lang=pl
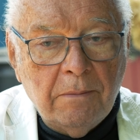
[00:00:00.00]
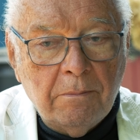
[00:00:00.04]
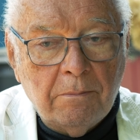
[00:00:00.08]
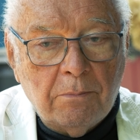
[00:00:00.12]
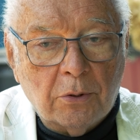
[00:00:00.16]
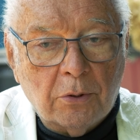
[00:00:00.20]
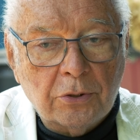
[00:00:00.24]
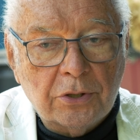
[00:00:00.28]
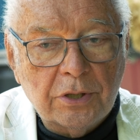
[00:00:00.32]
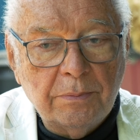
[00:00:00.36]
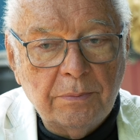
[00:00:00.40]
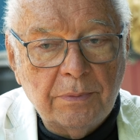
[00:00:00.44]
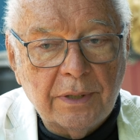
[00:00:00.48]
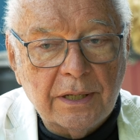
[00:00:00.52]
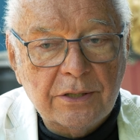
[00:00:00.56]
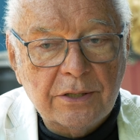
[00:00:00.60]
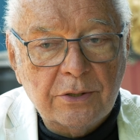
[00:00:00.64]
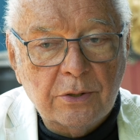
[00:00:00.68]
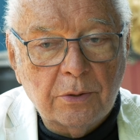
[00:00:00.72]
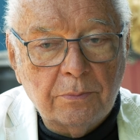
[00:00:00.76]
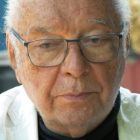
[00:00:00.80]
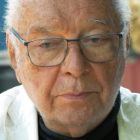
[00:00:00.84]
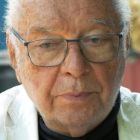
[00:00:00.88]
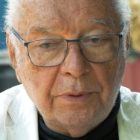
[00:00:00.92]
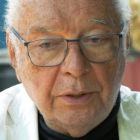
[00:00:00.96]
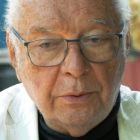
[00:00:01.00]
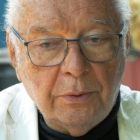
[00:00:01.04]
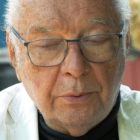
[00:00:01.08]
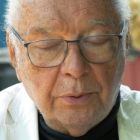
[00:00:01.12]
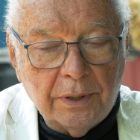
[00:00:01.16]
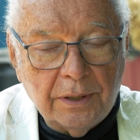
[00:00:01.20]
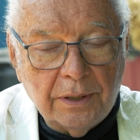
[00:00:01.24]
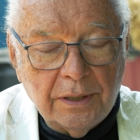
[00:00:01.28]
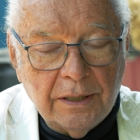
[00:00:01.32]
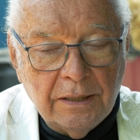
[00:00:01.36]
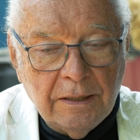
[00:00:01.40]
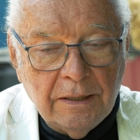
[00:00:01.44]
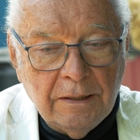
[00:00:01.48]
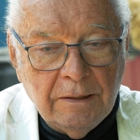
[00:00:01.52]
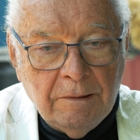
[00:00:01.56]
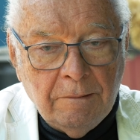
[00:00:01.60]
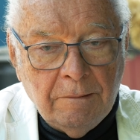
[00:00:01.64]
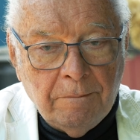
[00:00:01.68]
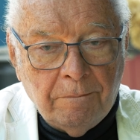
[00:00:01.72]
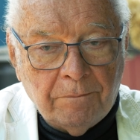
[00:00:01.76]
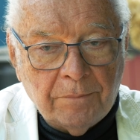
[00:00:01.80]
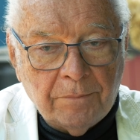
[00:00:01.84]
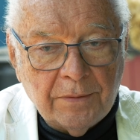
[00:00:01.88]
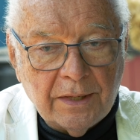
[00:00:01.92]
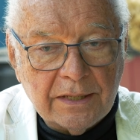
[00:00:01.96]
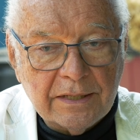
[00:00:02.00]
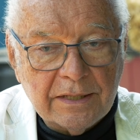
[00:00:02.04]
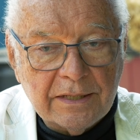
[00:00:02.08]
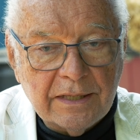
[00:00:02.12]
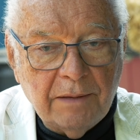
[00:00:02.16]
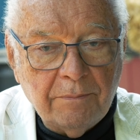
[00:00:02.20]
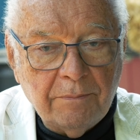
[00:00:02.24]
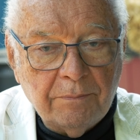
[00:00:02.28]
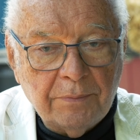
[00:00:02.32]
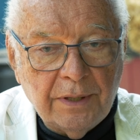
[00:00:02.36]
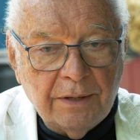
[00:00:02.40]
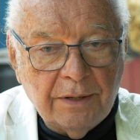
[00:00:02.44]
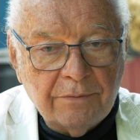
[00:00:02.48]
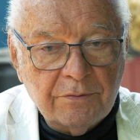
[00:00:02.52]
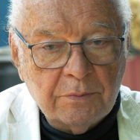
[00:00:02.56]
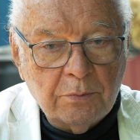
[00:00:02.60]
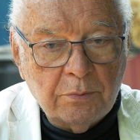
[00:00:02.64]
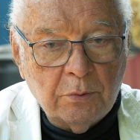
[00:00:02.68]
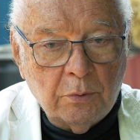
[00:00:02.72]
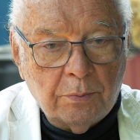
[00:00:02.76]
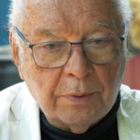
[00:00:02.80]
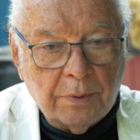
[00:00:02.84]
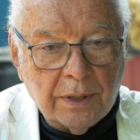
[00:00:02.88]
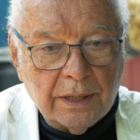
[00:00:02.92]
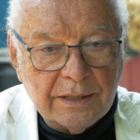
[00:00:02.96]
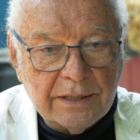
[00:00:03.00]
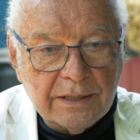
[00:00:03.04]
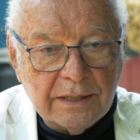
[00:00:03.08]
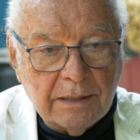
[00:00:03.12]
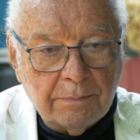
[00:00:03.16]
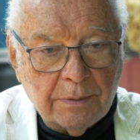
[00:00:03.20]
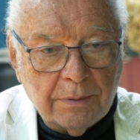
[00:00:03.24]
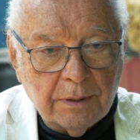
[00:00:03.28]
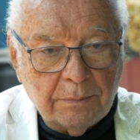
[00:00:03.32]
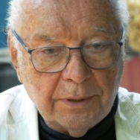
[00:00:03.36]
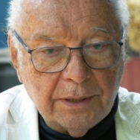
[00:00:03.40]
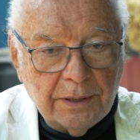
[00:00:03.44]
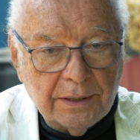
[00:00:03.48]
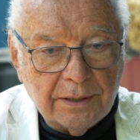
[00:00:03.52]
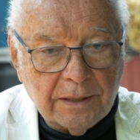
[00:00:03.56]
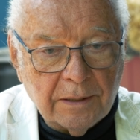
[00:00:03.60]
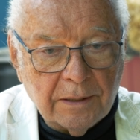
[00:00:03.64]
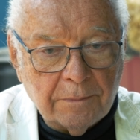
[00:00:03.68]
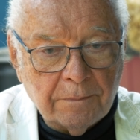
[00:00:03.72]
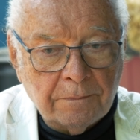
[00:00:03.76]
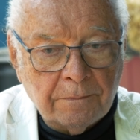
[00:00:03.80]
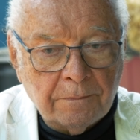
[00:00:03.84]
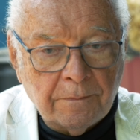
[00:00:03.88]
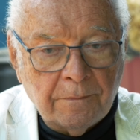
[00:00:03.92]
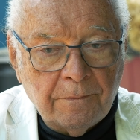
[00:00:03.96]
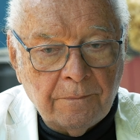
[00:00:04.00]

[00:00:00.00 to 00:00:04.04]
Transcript: po czym nastąpiły następne współprace. Pamiętam,